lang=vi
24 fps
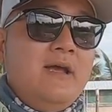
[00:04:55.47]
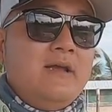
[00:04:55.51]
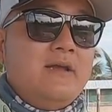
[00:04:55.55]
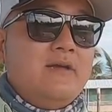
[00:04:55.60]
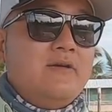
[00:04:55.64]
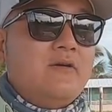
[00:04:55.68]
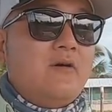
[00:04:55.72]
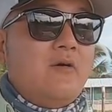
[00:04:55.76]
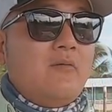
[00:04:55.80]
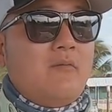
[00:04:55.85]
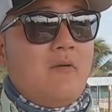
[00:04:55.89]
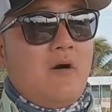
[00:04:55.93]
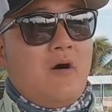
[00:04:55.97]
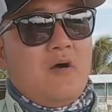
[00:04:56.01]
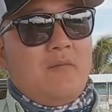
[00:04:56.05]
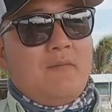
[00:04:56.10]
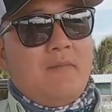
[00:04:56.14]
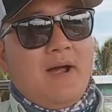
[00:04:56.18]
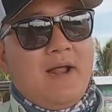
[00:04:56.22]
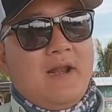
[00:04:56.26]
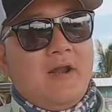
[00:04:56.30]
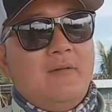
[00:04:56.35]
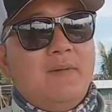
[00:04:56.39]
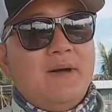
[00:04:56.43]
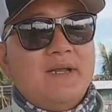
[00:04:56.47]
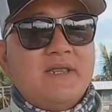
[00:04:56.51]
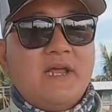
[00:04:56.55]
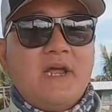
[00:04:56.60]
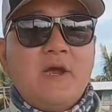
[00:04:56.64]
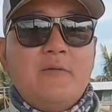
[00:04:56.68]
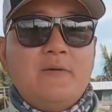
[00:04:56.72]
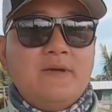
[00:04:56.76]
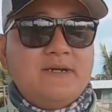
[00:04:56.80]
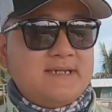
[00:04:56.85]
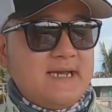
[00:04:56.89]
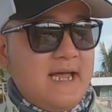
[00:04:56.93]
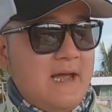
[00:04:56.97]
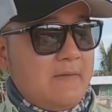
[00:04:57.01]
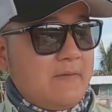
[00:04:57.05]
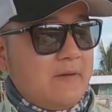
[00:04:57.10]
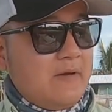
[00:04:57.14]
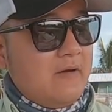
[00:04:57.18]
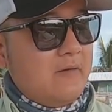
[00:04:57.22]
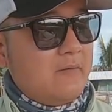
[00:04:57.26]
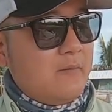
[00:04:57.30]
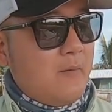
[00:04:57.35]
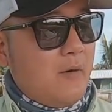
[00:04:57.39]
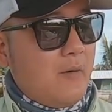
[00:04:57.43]
những con mồi mà lưỡi ba tiêu thì sao
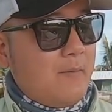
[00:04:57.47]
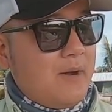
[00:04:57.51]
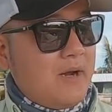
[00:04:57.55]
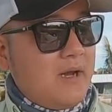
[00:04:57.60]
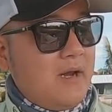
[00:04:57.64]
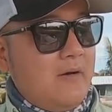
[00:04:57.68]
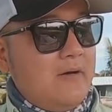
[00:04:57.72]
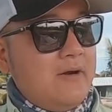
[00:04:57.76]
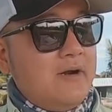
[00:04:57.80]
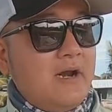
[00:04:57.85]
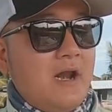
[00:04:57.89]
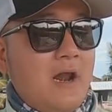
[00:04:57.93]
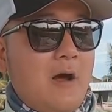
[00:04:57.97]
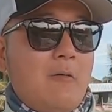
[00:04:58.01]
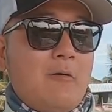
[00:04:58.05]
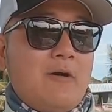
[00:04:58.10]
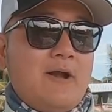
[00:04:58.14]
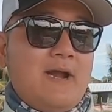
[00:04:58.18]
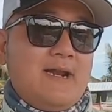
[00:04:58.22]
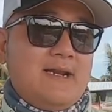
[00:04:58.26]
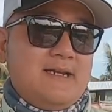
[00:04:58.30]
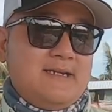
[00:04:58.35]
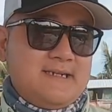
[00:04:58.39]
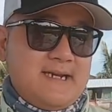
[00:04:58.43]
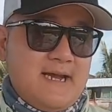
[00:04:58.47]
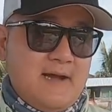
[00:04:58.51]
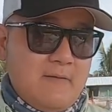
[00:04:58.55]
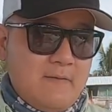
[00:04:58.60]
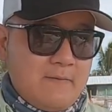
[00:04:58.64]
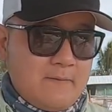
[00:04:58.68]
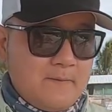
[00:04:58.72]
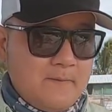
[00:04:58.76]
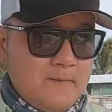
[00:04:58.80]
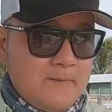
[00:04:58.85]
những con mồi mà lưỡi nó lòi ra thì sao